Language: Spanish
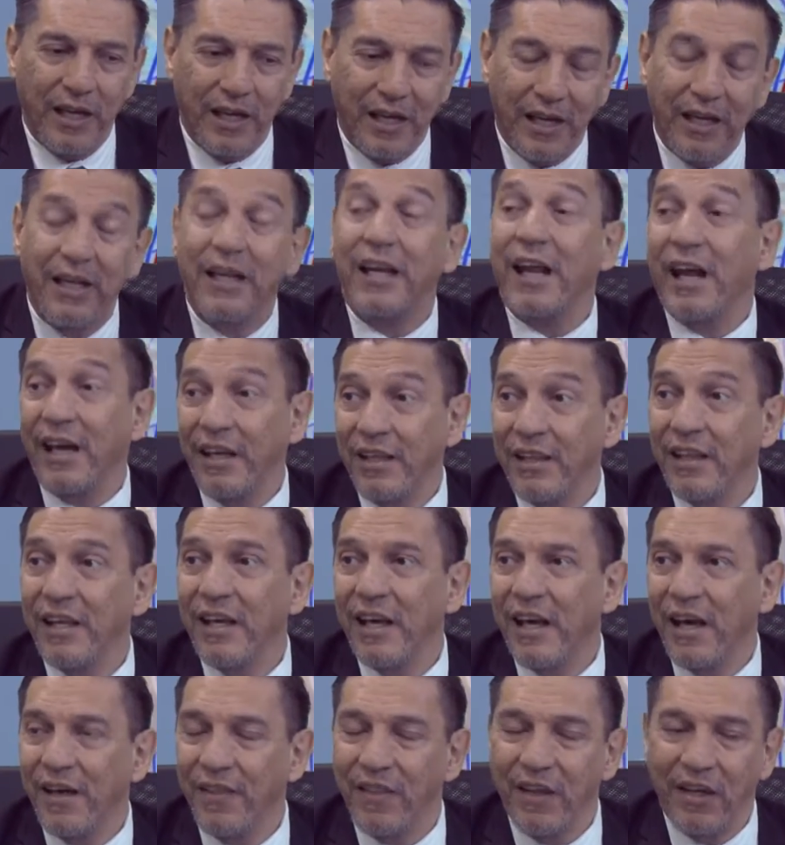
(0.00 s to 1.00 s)
eh, la
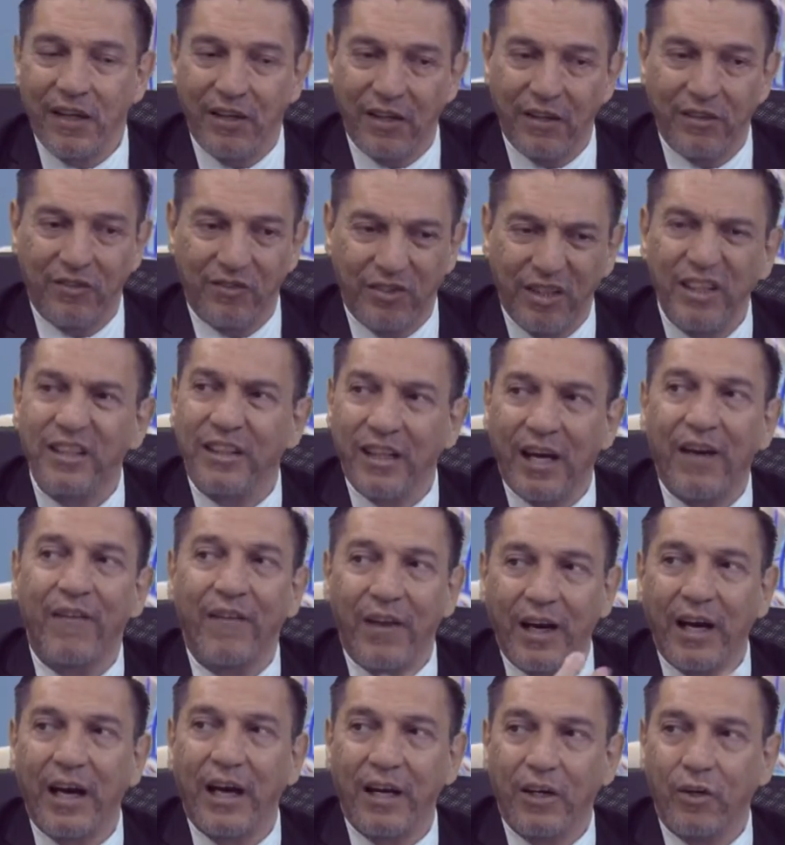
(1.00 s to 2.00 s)
idea de sí
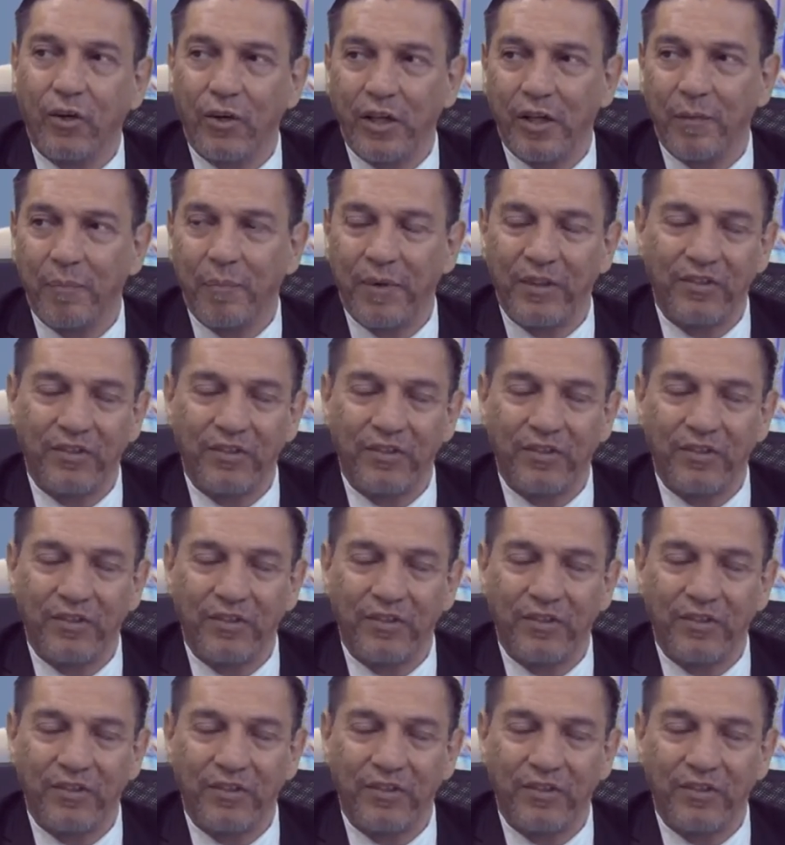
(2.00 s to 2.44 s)
trabajar con